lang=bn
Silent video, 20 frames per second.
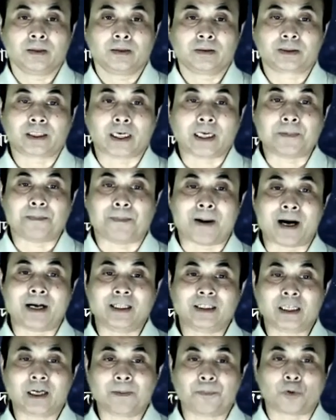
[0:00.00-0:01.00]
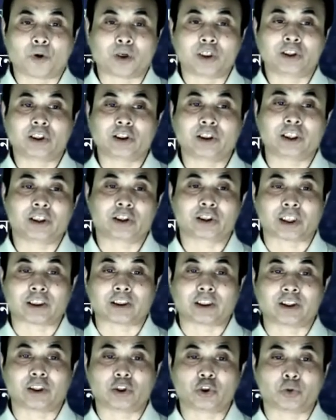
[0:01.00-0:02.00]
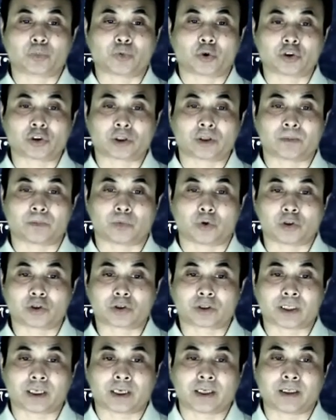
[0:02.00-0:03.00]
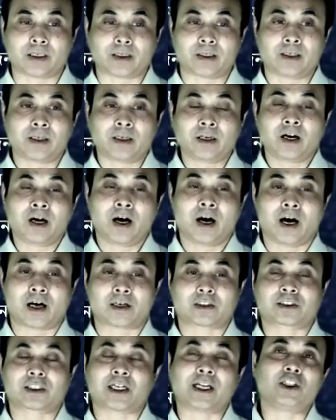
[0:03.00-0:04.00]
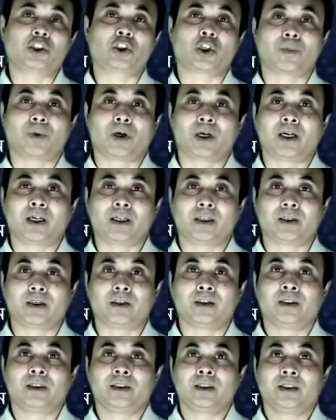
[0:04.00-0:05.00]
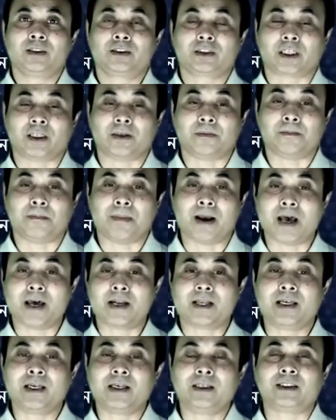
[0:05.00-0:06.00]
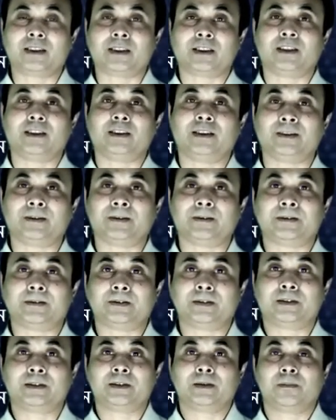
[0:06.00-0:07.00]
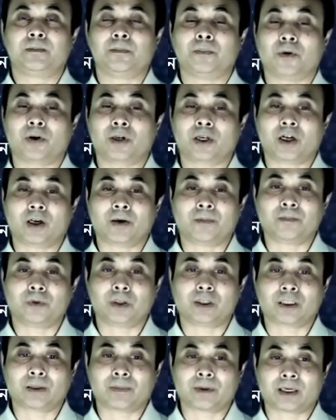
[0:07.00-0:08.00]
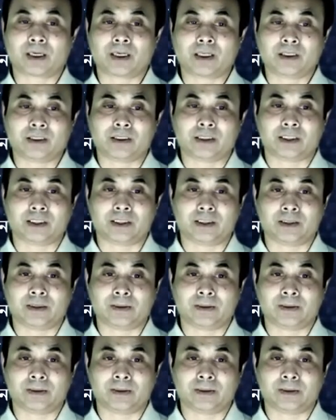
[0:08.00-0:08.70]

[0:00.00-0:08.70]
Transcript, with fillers: সেই বাড়িতে পরিস্থিতির সাথে যিশু বসলেন আর সেই সময় সেই মেরি যিনি মরিয়ম বলতে পারেন যিনি